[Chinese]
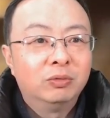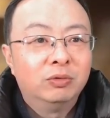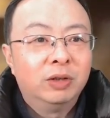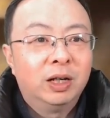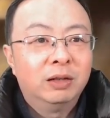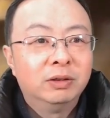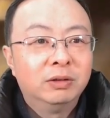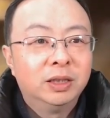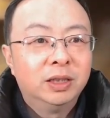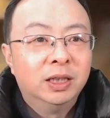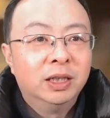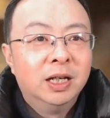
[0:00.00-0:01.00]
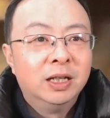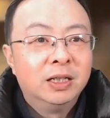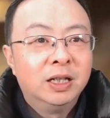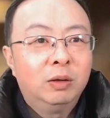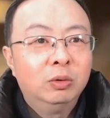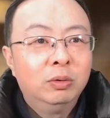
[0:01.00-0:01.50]
主要就是
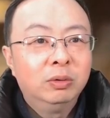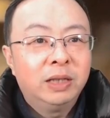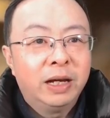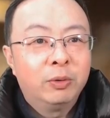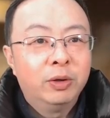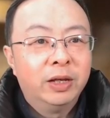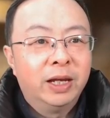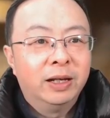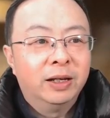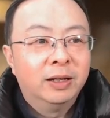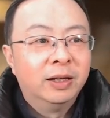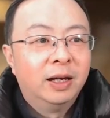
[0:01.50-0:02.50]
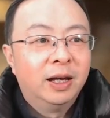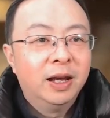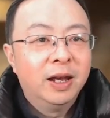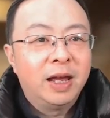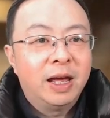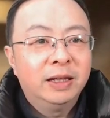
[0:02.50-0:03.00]
交通太困难，
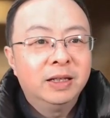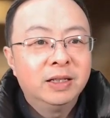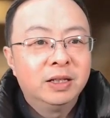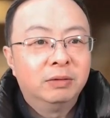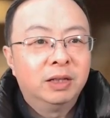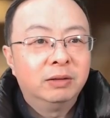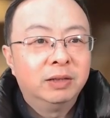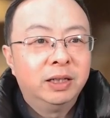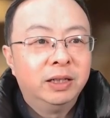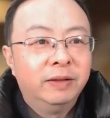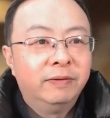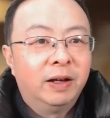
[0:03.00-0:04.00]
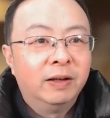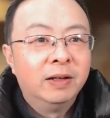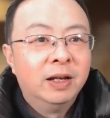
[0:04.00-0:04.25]
很难的走到这个地方。